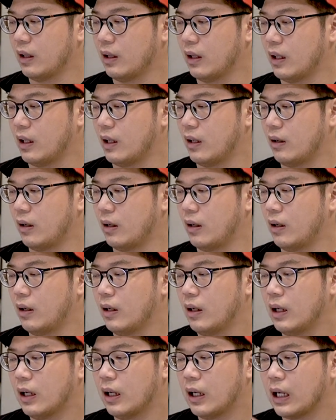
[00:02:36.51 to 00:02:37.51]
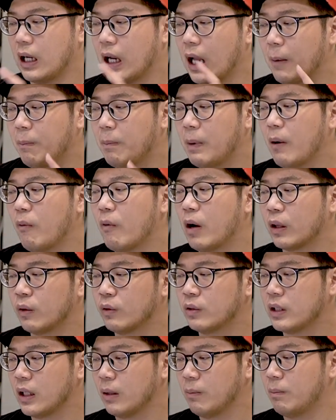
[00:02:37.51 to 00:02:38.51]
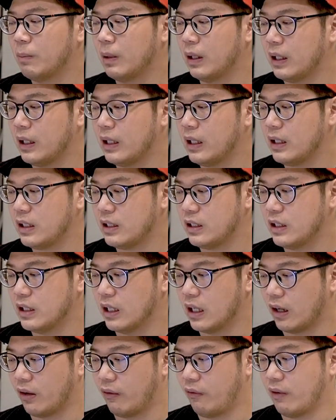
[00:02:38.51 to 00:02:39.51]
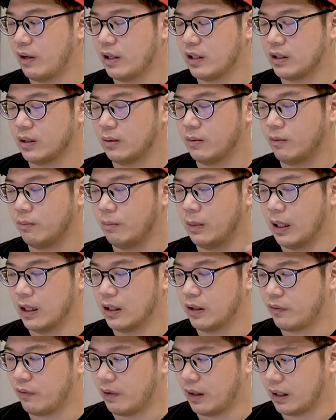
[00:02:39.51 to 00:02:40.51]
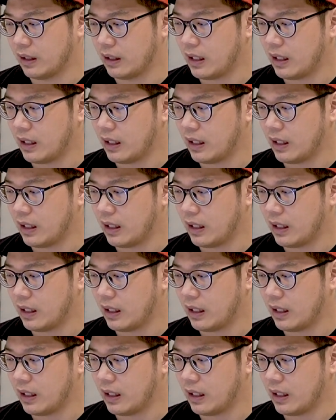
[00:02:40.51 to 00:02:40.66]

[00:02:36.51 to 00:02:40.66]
Nah, Kenapa waktu itu saya beli Jarvis Balance Fund?